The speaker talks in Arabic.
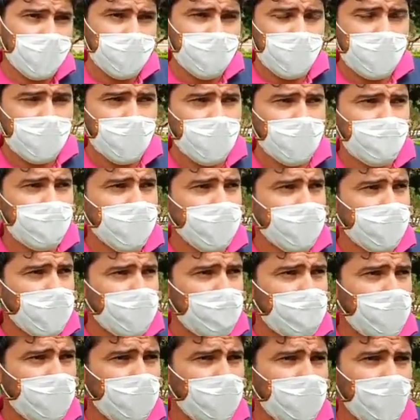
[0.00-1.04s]
اقتصاد
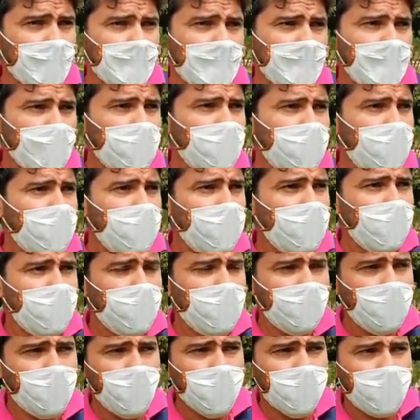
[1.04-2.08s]
يعتمد آه،
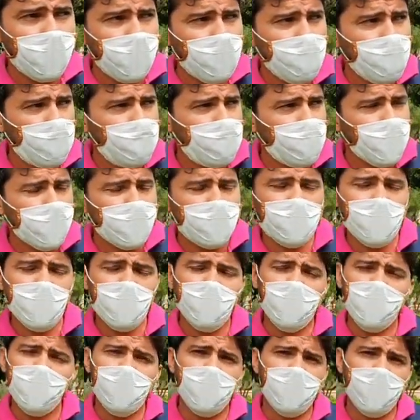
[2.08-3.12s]
في واحد المجمل
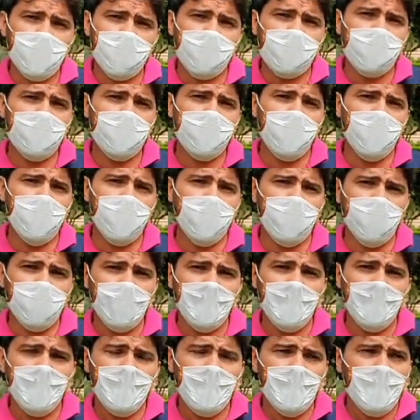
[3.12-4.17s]
ديالو على السياحه
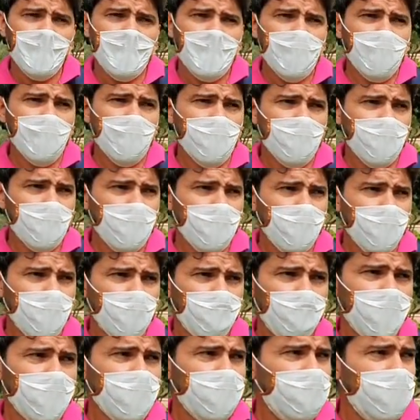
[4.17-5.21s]

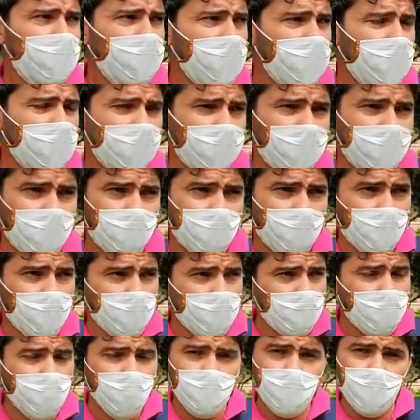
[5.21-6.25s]
وفي انتظار
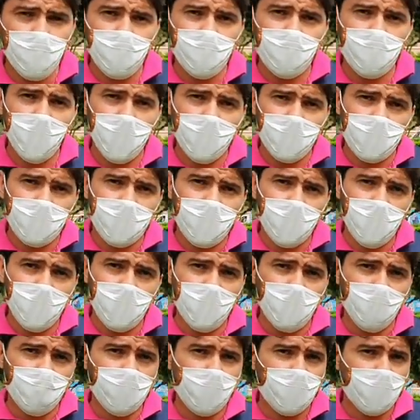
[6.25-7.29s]
تكون حلول جاده
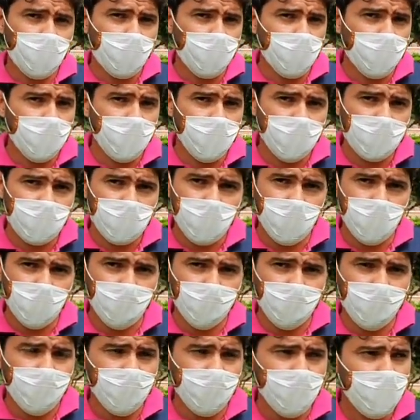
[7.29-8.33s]
وتدخل الاطراف
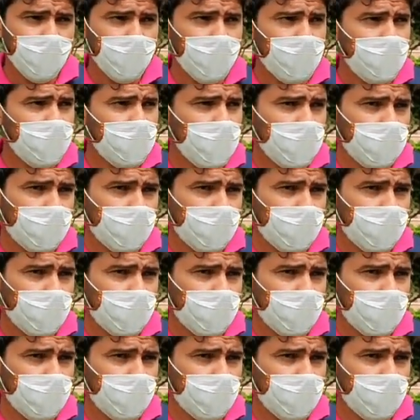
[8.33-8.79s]
اللي هي